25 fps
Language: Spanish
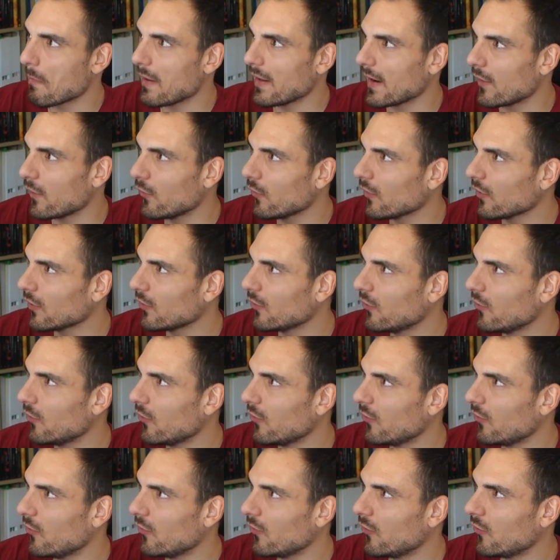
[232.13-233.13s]
paradójico
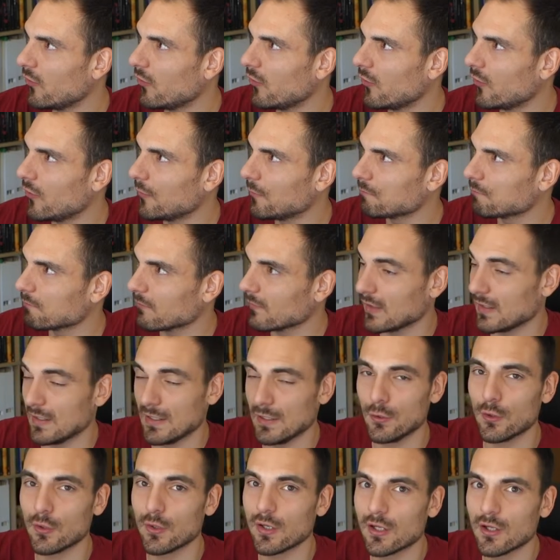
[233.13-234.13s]
o
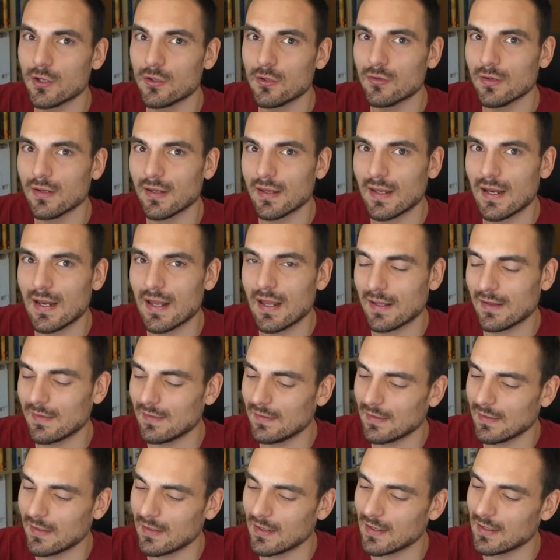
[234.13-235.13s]
irónico que la
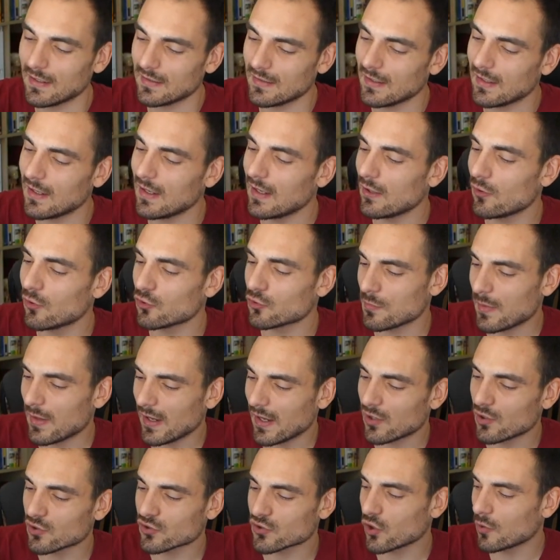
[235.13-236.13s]
gente que critica a los
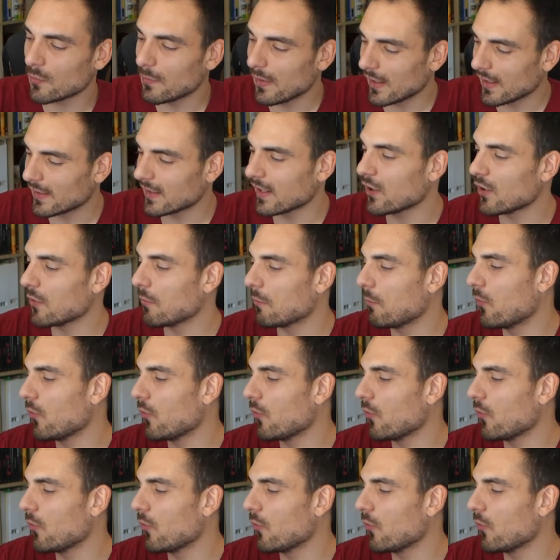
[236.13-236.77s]
veganos y a los vegetarianos